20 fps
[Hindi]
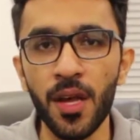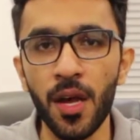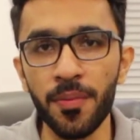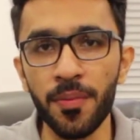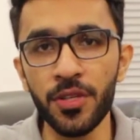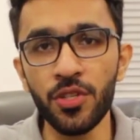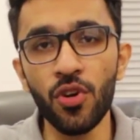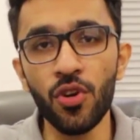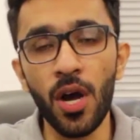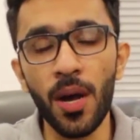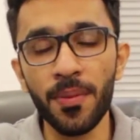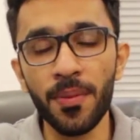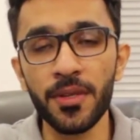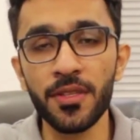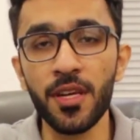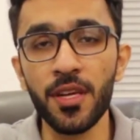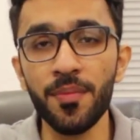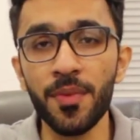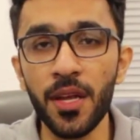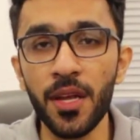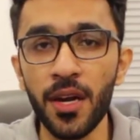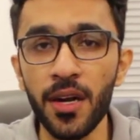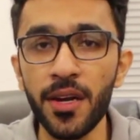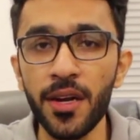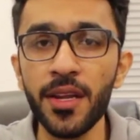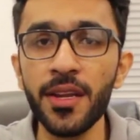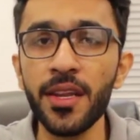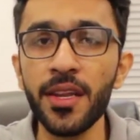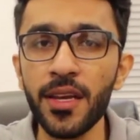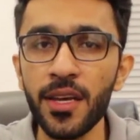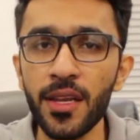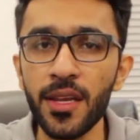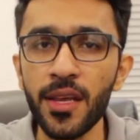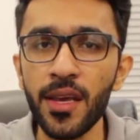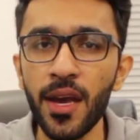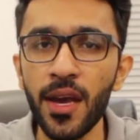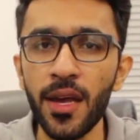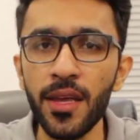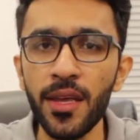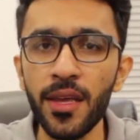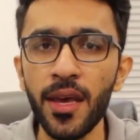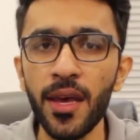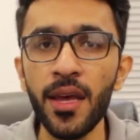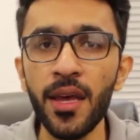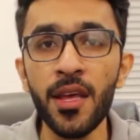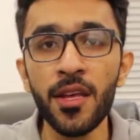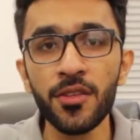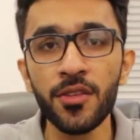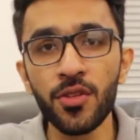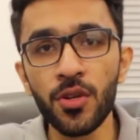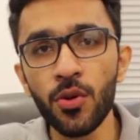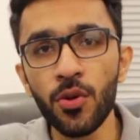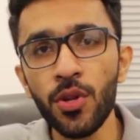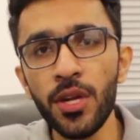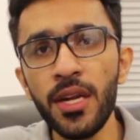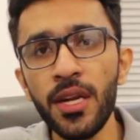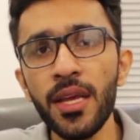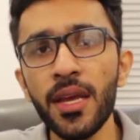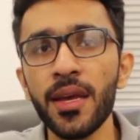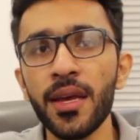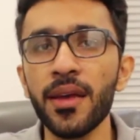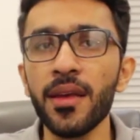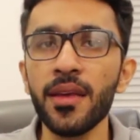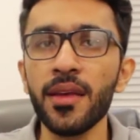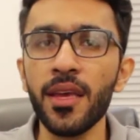अभी जो आपके सामने अर्निंग निकल के आई है जरूरी नहीं है